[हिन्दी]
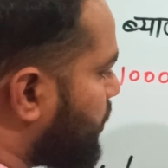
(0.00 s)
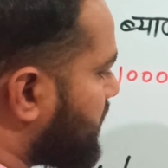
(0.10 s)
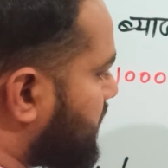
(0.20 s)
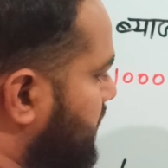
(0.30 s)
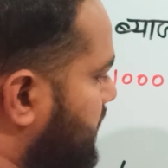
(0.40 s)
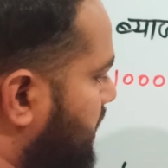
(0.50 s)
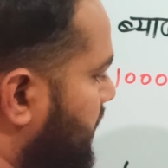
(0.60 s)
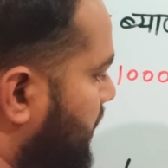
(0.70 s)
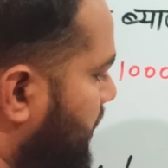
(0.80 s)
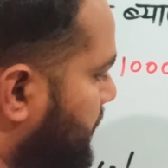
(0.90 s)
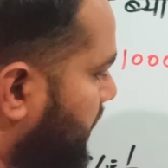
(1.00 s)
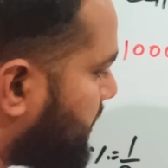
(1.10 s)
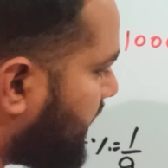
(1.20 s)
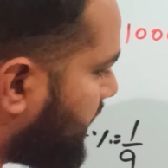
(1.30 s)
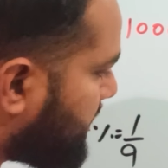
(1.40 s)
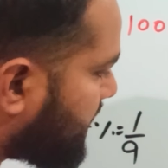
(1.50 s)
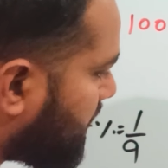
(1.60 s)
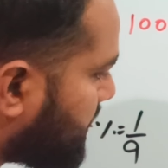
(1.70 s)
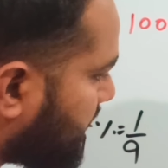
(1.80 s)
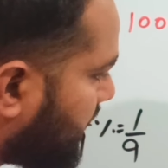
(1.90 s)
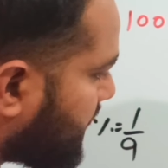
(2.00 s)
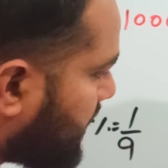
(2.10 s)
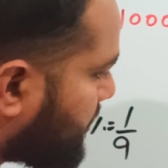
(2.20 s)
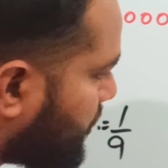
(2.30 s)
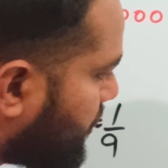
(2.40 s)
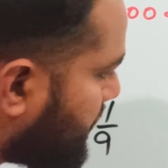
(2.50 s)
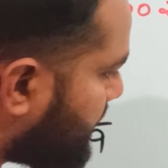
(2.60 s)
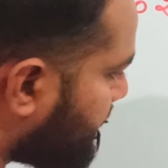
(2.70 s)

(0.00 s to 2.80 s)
उनतीस फिर मैंने ये मेथड बताया था आपको